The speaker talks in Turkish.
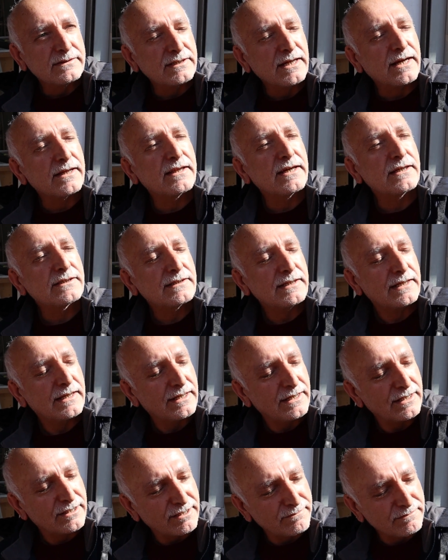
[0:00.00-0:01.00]
çağdaş
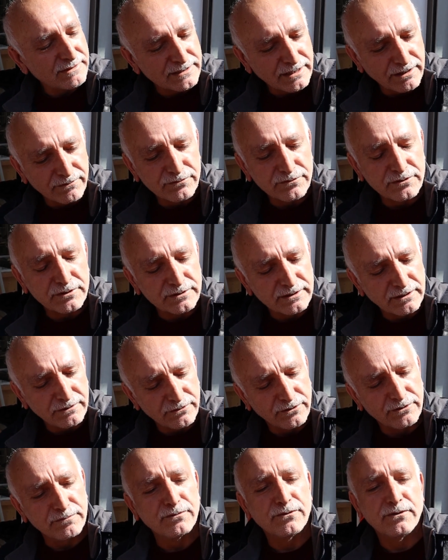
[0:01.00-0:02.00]
eğitimi savunuyorsa
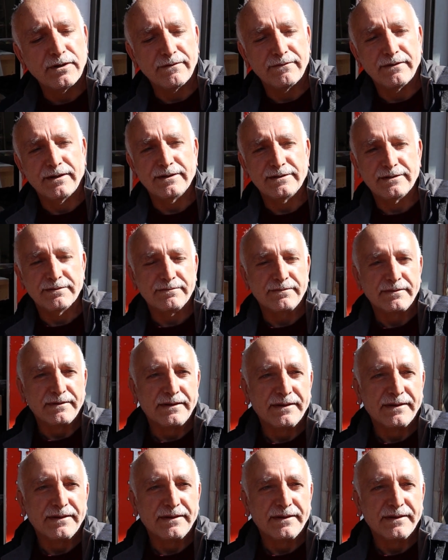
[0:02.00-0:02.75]
oyumu ona vereceğim.